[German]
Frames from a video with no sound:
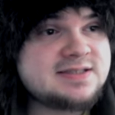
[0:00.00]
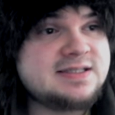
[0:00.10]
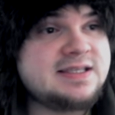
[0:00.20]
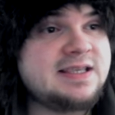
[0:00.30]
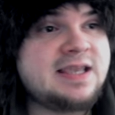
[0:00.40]

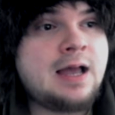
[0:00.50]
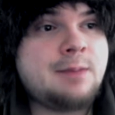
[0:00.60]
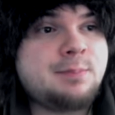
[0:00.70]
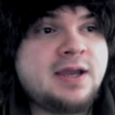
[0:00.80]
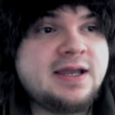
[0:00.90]
Ich habe
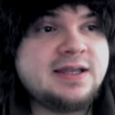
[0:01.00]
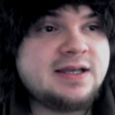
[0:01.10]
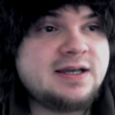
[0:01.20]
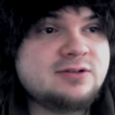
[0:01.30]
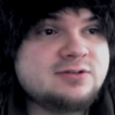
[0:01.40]
keine
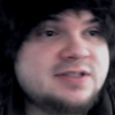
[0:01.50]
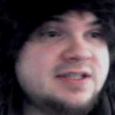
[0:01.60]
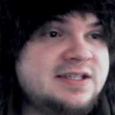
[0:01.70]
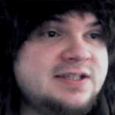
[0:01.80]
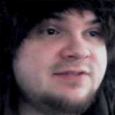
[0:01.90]
Ahnung.
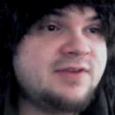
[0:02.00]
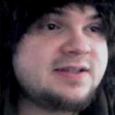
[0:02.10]
Ich werde